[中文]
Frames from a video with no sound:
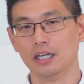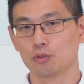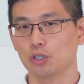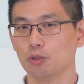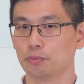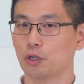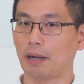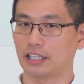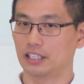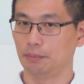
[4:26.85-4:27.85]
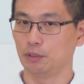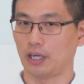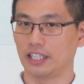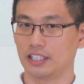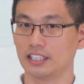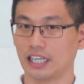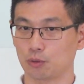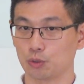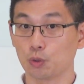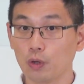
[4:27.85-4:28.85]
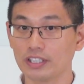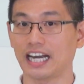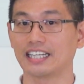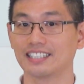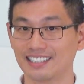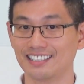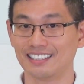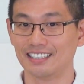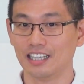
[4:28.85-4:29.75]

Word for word: 所以我们都把疾病管理跟健康混在一起，